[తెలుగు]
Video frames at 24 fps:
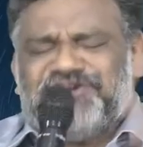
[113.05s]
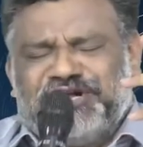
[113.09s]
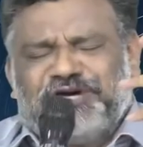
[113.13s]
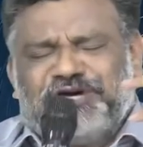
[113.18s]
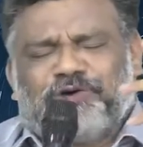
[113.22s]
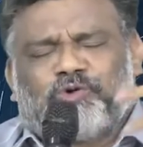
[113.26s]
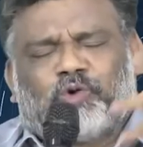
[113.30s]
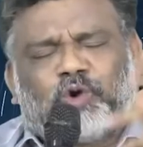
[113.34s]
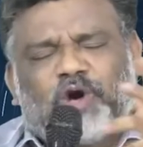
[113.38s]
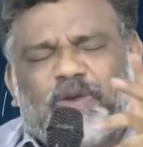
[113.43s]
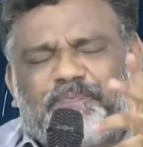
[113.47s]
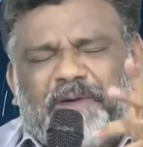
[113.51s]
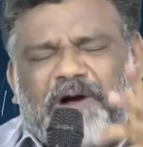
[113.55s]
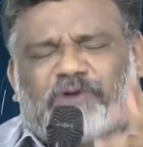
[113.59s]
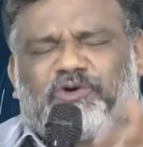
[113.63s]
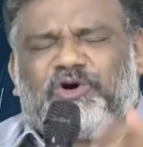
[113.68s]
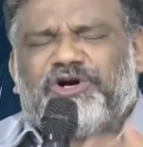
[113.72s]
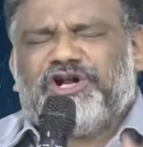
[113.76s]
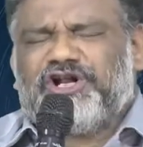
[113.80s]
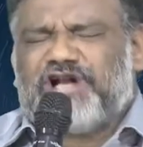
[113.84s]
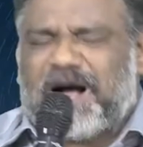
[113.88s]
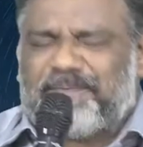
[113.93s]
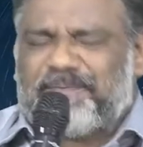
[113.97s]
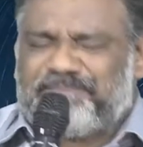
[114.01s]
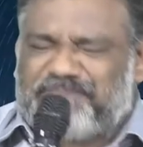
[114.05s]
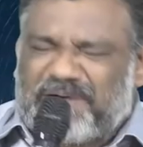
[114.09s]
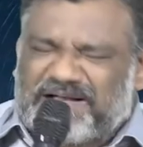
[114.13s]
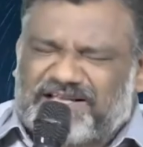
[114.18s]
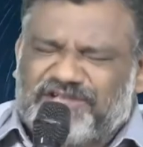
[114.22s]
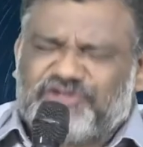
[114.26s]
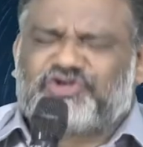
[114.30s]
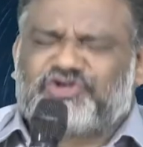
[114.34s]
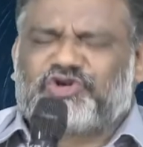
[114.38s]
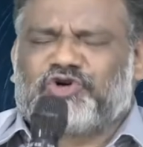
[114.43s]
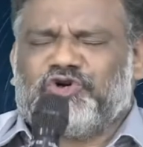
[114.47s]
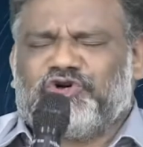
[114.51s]
నీ కృపకు నేను
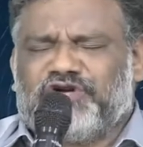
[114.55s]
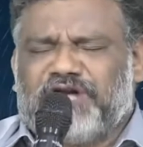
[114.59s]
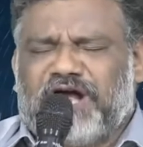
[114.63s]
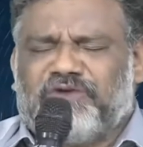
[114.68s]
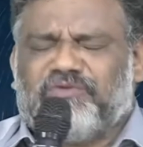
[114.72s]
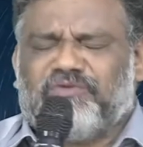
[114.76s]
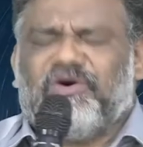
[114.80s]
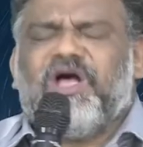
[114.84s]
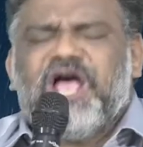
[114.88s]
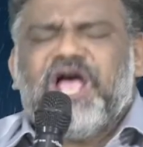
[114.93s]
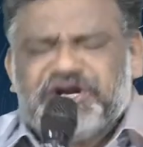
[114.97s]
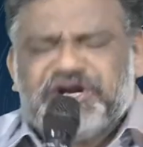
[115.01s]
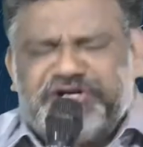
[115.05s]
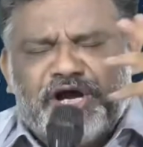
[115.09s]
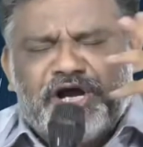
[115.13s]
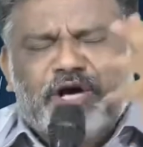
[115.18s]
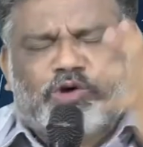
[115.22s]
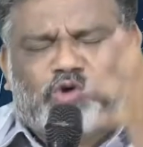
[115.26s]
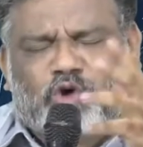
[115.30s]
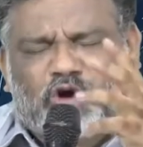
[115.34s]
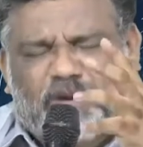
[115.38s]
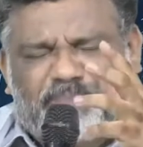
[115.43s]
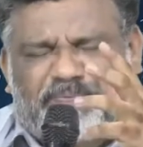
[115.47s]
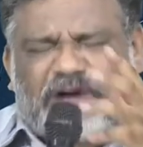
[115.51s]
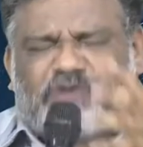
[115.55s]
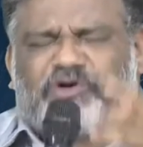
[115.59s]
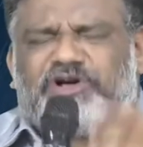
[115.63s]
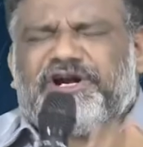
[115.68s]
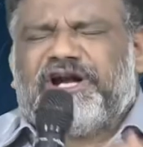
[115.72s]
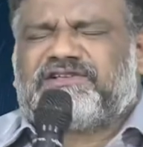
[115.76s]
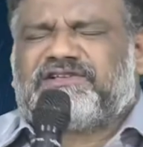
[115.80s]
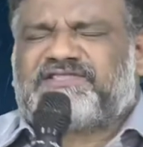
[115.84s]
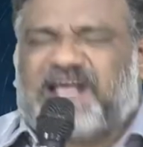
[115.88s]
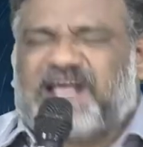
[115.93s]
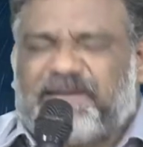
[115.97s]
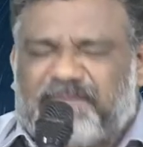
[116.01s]
అప్పగించుకుంటున్నాను నీ కృపకు
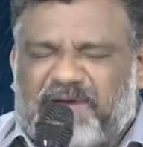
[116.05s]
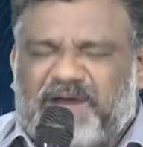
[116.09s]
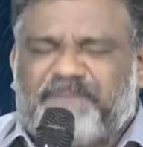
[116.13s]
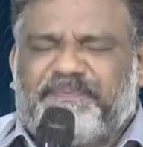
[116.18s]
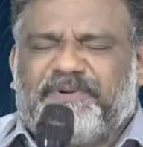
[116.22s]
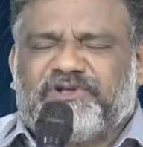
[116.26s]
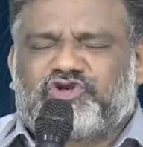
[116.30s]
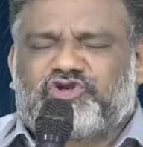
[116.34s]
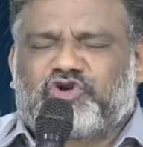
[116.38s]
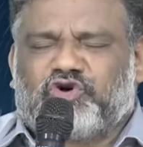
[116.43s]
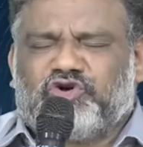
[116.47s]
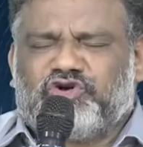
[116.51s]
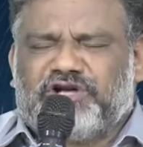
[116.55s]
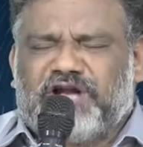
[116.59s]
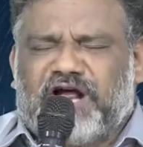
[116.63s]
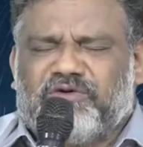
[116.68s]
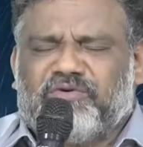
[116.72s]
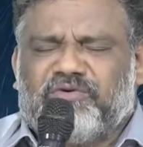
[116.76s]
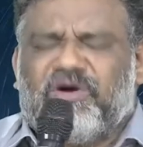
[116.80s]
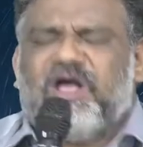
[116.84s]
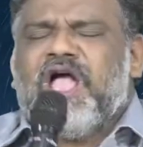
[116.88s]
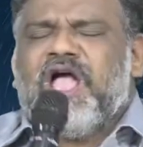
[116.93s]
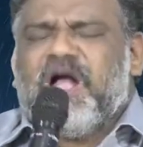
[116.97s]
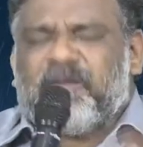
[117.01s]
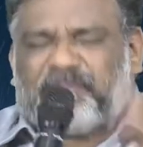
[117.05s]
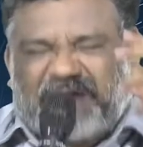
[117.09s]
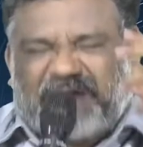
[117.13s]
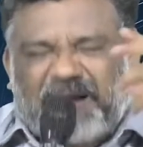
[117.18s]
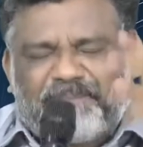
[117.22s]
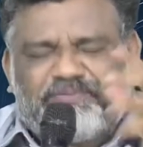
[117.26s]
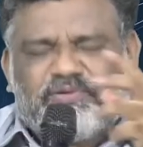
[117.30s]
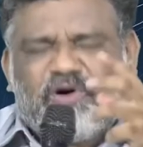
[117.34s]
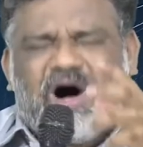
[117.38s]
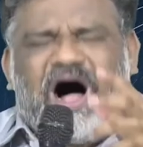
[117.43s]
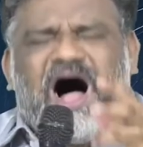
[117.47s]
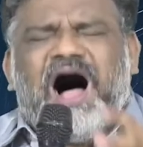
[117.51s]
నేను సమర్పించుకుంటున్నాను
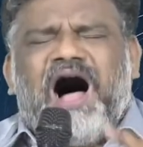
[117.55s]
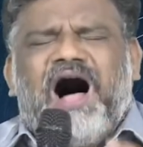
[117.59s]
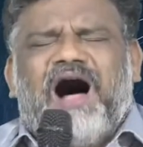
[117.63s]
ప్రభు